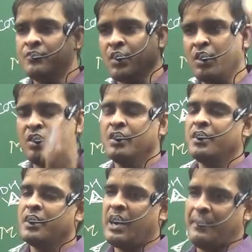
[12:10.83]
वो
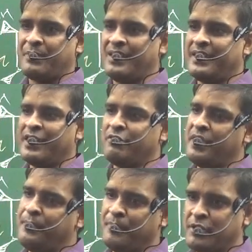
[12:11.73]
आपके लिए क्या
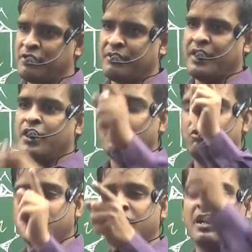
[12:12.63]
होंगे मेज होंगे
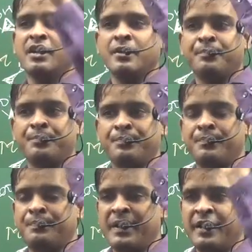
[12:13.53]
दूसरा
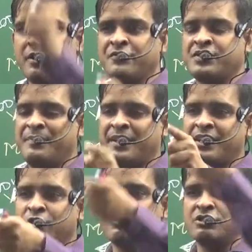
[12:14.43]
प्लेन ऑफ
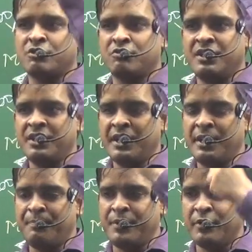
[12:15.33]
सिमेट्री हो तो ज़रूरी नहीं है
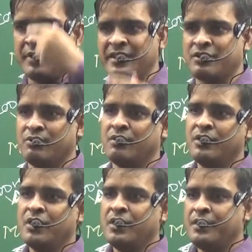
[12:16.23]
कि पी हो
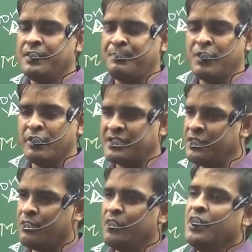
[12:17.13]
पी
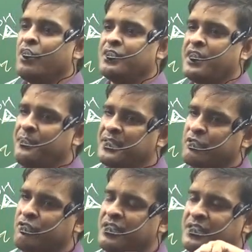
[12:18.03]
हो और ये भी
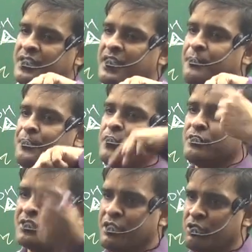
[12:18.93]
ज़रूरत नहीं है कि पी
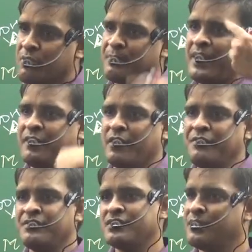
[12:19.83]
हो तो प्लेन
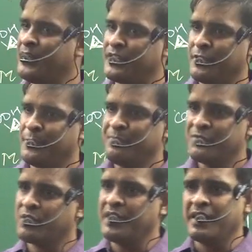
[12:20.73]
ऑफ सिमेट्री हो
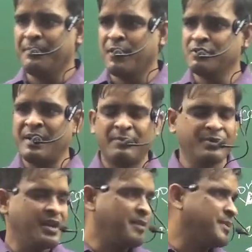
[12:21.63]
तो कई कंपाउंड्स में
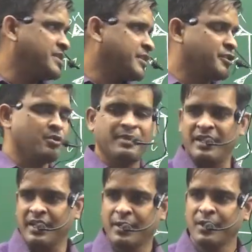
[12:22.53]
आपको यहाँ पर देखने को
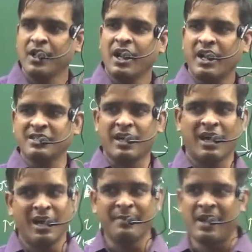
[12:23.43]
मिलेगा अच्छा
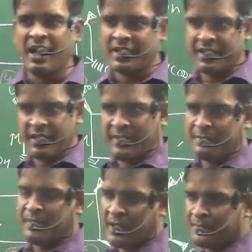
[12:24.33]
अब आगे की
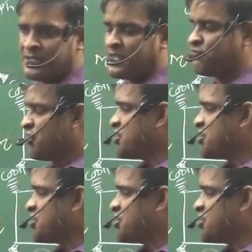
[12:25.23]
बात मैं आपके साथ फिर